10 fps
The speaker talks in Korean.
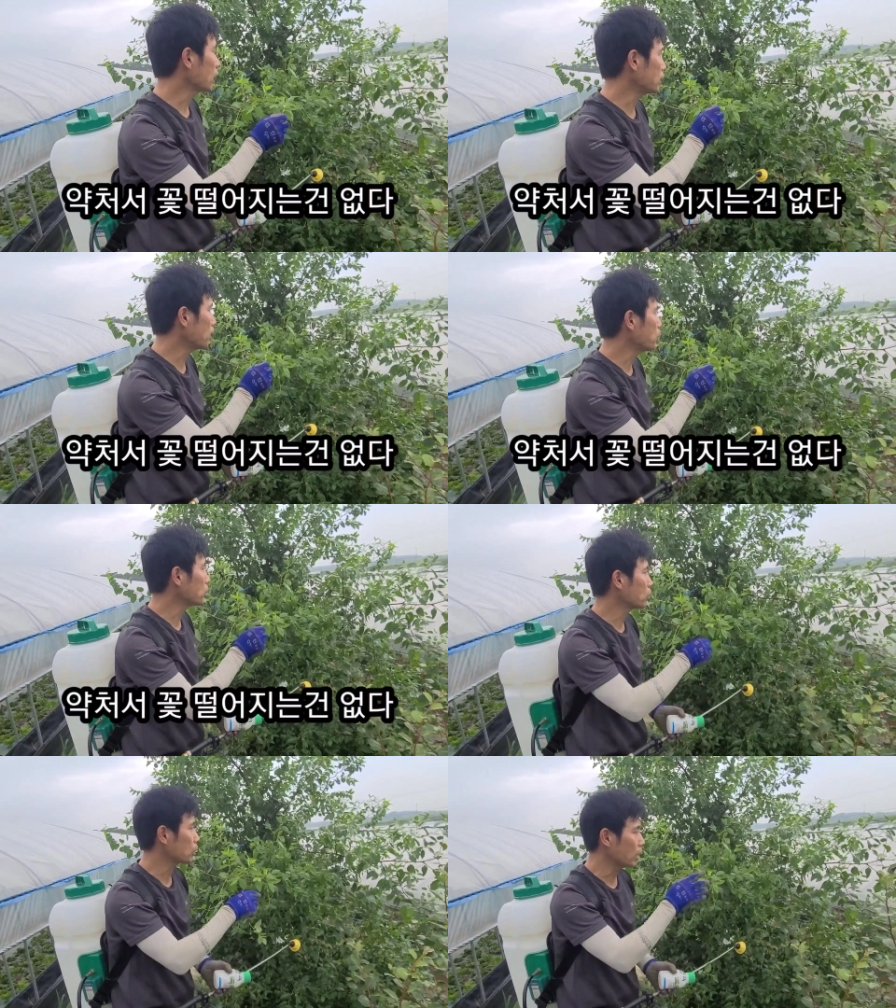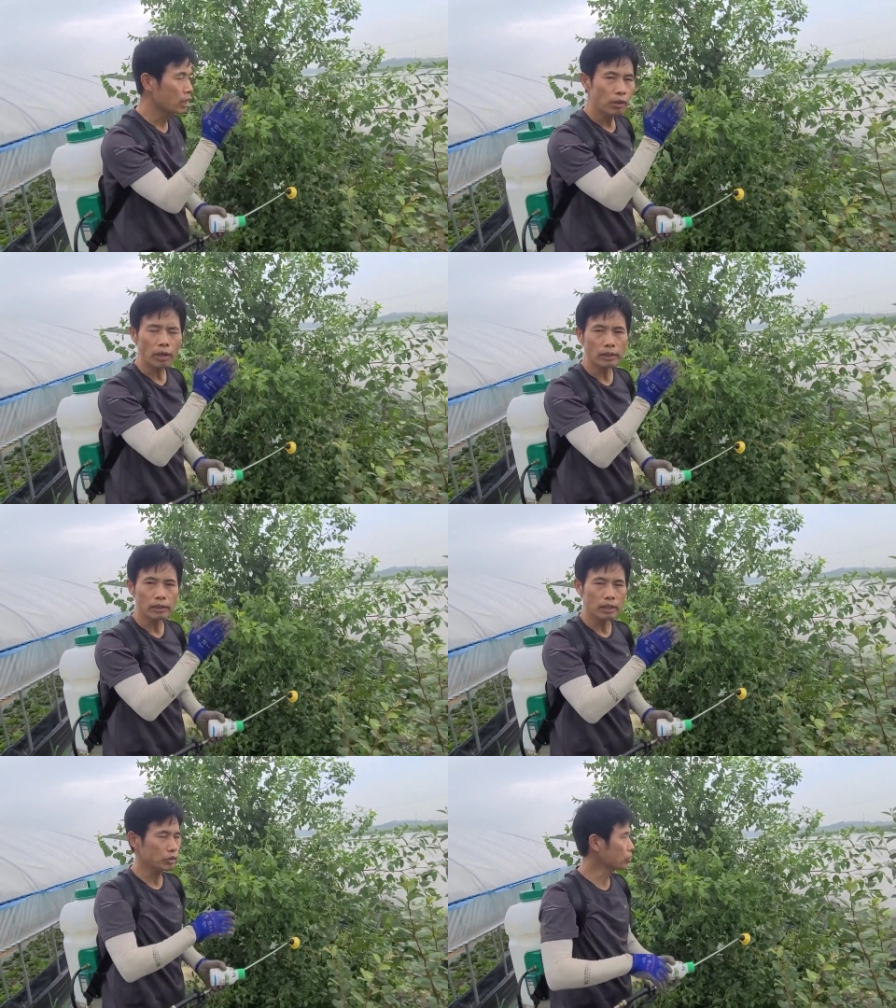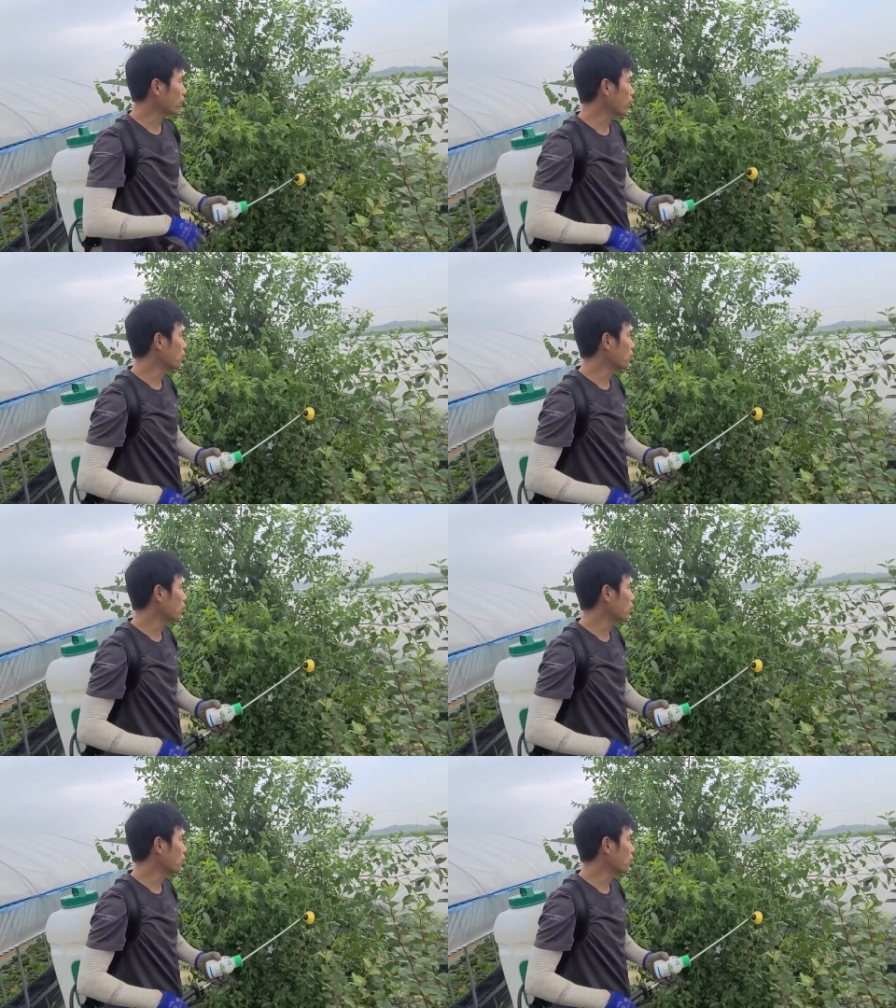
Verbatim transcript: 다시 한번 이렇게 확인을 해주세요.